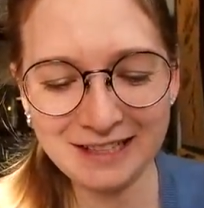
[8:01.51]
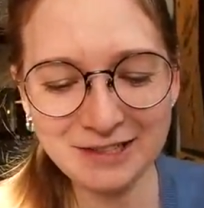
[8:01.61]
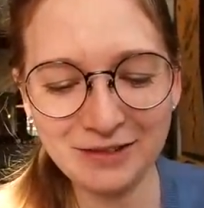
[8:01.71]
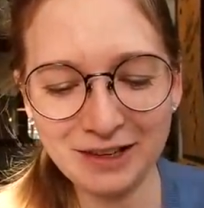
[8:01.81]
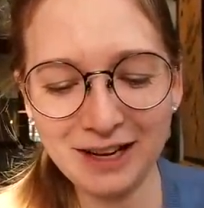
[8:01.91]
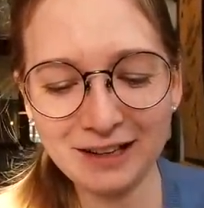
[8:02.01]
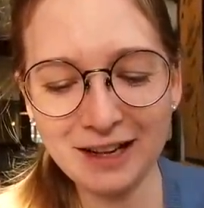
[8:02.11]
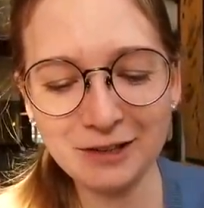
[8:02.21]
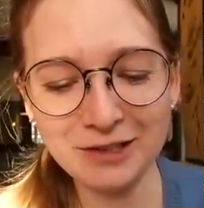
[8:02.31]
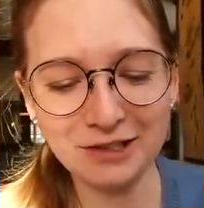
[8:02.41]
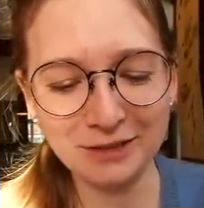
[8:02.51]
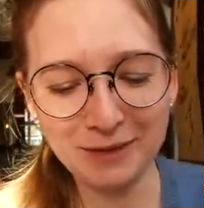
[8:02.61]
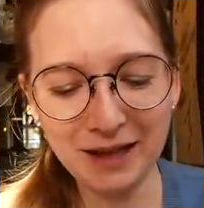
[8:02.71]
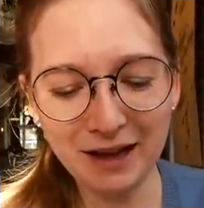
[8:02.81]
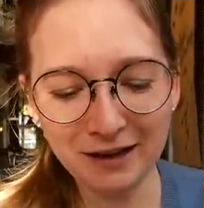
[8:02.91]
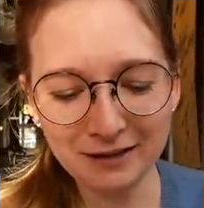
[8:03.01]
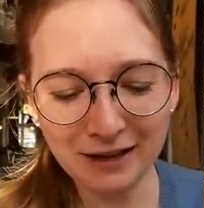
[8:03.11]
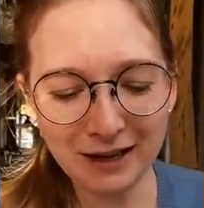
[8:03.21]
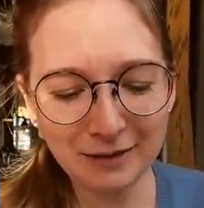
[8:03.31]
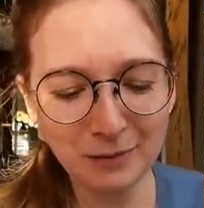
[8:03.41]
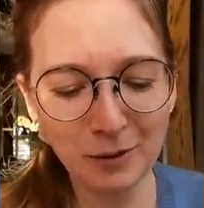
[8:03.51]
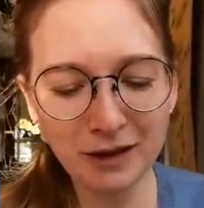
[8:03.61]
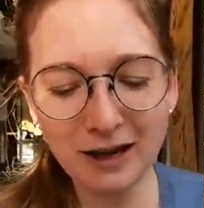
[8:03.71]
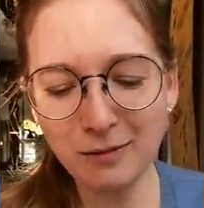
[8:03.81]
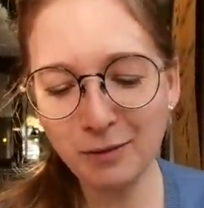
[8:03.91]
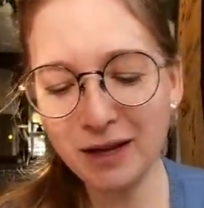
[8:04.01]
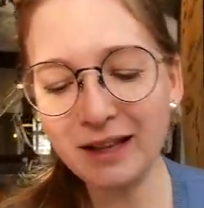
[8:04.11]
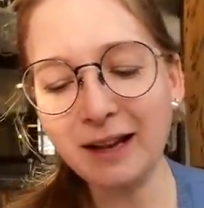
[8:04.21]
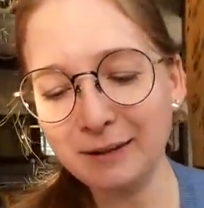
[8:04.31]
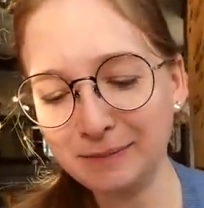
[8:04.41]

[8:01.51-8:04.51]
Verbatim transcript: 大丈夫か隠す見てはいもう誰も見えない